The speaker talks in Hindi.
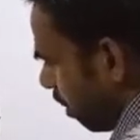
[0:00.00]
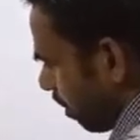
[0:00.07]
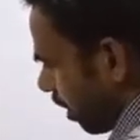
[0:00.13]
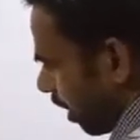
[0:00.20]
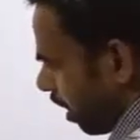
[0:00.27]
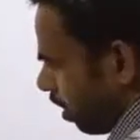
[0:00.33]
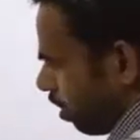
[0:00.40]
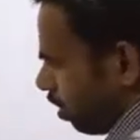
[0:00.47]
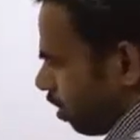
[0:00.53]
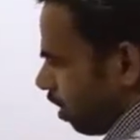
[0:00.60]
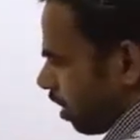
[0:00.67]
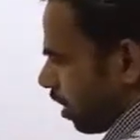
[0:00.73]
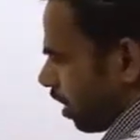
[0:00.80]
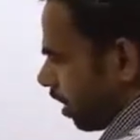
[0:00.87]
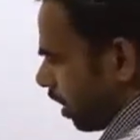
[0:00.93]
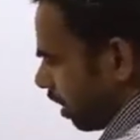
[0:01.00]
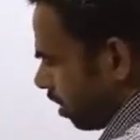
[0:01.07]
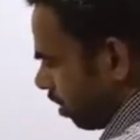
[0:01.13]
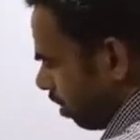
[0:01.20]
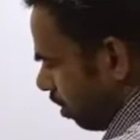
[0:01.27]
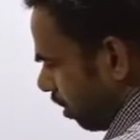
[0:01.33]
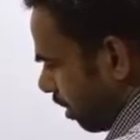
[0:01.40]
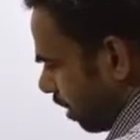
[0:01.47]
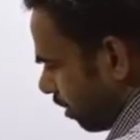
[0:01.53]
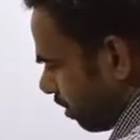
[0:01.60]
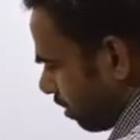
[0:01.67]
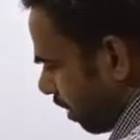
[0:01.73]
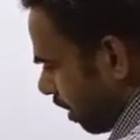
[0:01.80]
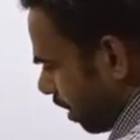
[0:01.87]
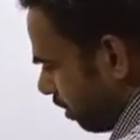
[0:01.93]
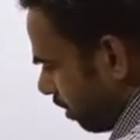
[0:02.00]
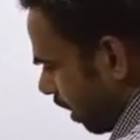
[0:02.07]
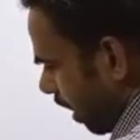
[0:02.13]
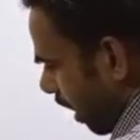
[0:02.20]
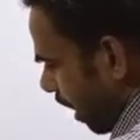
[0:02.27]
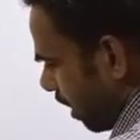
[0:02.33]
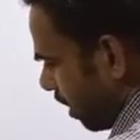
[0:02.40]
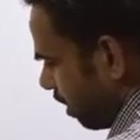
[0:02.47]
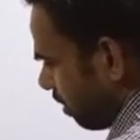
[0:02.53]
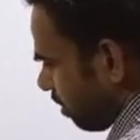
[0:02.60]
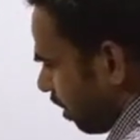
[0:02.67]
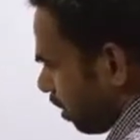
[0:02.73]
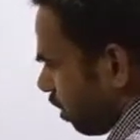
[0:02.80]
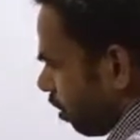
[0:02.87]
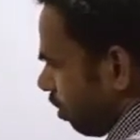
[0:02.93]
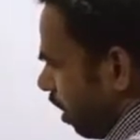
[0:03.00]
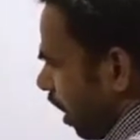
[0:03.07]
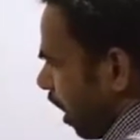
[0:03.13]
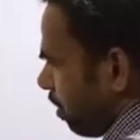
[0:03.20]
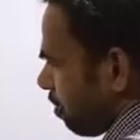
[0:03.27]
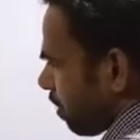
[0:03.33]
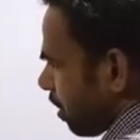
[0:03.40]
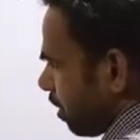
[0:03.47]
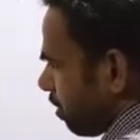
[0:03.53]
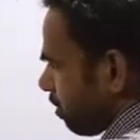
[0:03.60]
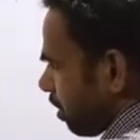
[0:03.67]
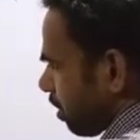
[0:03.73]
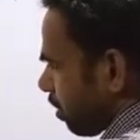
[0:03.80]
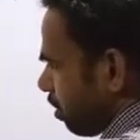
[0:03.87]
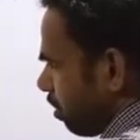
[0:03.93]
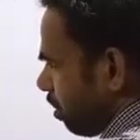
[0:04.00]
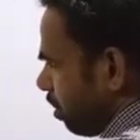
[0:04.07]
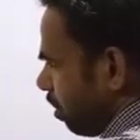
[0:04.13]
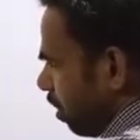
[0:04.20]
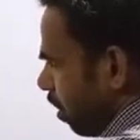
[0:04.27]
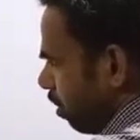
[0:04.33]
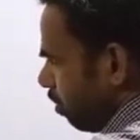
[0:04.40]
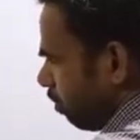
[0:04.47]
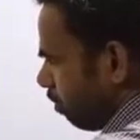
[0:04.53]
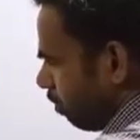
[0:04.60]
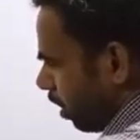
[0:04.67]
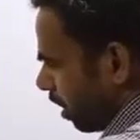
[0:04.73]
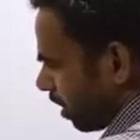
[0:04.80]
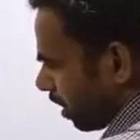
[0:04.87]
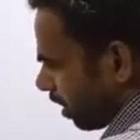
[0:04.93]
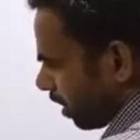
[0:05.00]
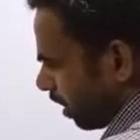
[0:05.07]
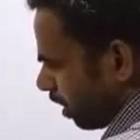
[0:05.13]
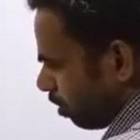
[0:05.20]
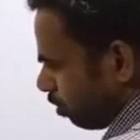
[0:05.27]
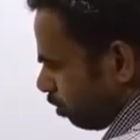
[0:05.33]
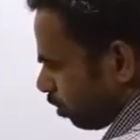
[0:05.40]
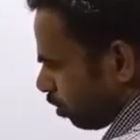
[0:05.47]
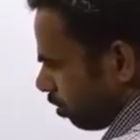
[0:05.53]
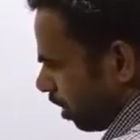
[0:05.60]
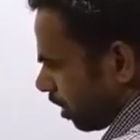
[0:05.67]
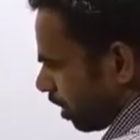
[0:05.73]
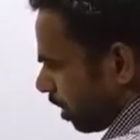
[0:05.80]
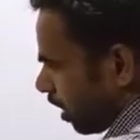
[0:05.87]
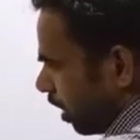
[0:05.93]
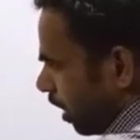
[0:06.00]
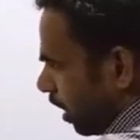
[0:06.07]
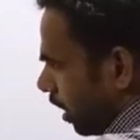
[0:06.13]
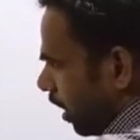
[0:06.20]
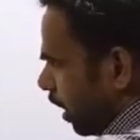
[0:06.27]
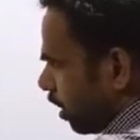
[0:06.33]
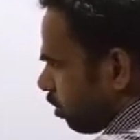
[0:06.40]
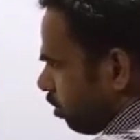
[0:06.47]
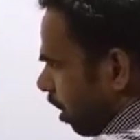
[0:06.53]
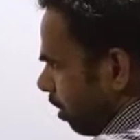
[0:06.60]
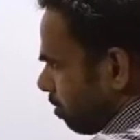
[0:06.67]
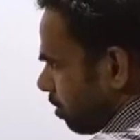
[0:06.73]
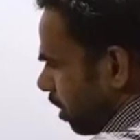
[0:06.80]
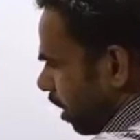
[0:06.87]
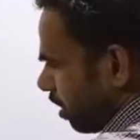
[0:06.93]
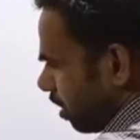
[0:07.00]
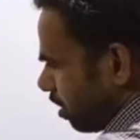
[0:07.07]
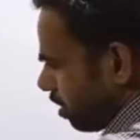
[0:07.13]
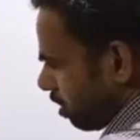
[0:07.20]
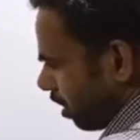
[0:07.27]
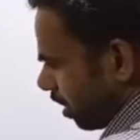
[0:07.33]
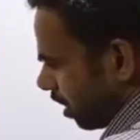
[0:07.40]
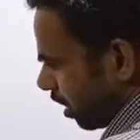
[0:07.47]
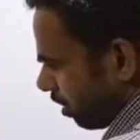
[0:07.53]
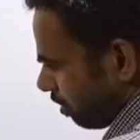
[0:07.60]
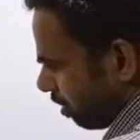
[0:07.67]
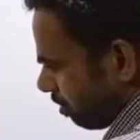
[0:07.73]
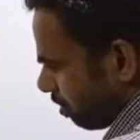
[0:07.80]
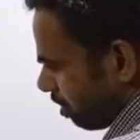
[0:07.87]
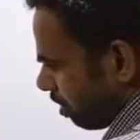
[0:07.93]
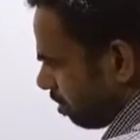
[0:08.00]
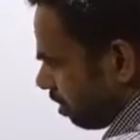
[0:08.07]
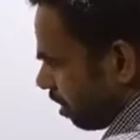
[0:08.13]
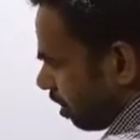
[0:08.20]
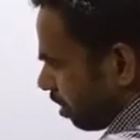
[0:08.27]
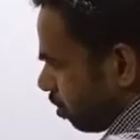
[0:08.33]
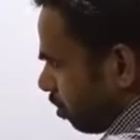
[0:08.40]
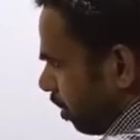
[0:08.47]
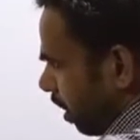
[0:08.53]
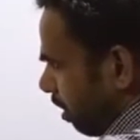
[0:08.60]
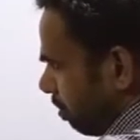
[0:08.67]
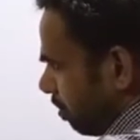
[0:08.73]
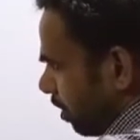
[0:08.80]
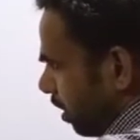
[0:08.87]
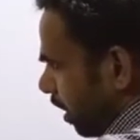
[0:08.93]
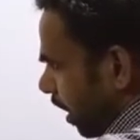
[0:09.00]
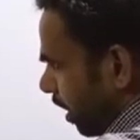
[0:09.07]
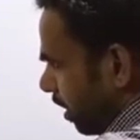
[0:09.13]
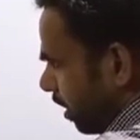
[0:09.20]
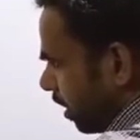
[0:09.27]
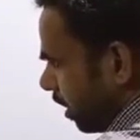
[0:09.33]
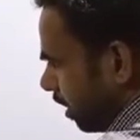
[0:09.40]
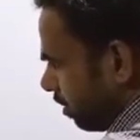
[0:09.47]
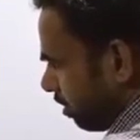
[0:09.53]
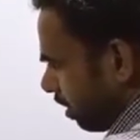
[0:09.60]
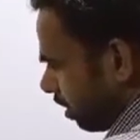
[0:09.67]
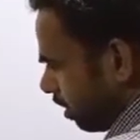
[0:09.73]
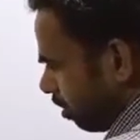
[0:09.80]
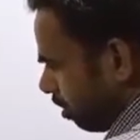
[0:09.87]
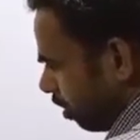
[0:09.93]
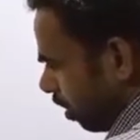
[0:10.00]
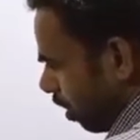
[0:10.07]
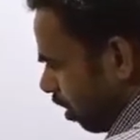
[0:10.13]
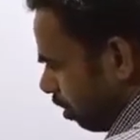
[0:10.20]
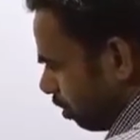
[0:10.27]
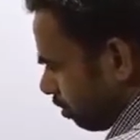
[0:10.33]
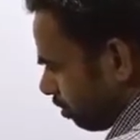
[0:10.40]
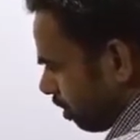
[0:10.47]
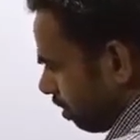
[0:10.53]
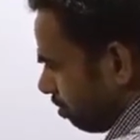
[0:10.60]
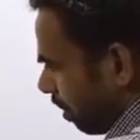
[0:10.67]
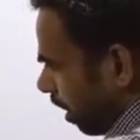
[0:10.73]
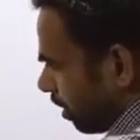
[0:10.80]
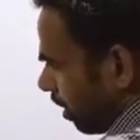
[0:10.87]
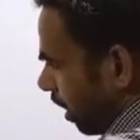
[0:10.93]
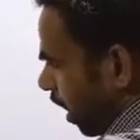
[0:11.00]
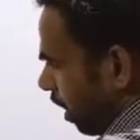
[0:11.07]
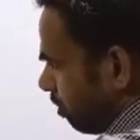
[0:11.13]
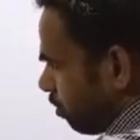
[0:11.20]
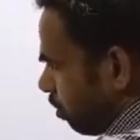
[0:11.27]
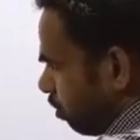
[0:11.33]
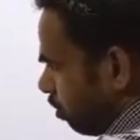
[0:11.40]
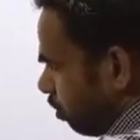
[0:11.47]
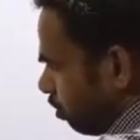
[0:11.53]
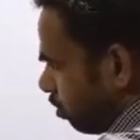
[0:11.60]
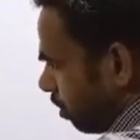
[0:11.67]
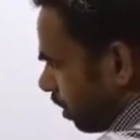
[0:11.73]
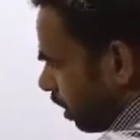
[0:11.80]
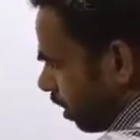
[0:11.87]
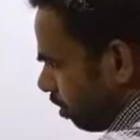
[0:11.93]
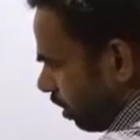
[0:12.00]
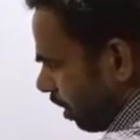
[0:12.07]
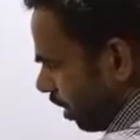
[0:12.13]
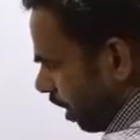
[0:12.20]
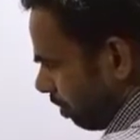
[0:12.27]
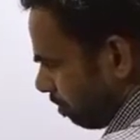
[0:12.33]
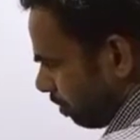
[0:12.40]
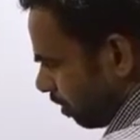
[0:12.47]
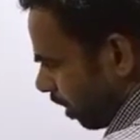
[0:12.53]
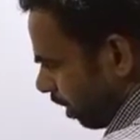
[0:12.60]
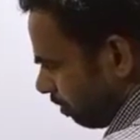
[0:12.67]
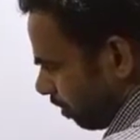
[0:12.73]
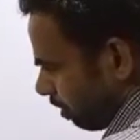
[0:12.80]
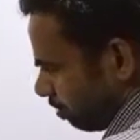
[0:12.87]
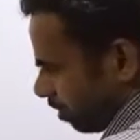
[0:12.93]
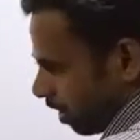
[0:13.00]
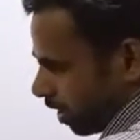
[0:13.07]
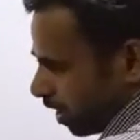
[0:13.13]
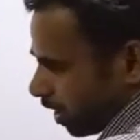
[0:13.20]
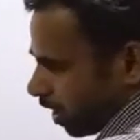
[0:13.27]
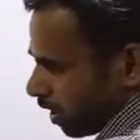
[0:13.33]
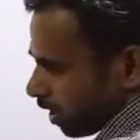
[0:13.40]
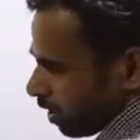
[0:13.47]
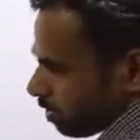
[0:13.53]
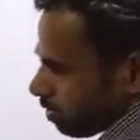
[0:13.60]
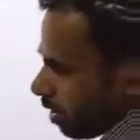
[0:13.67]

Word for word: ओके और एक और किस तरीके से लाइन खींच सकते हो आप खींच सकते हो वर्टिकल ऊर्ध्वाधर एक तो आप क्षतिज तरीके से जो है यहाँ अपनी लाइनें खींच सकते हो उसके बाद आप जो ऊर्ध्वाधर ओके आप यहाँ फिर वर्टिकल खींच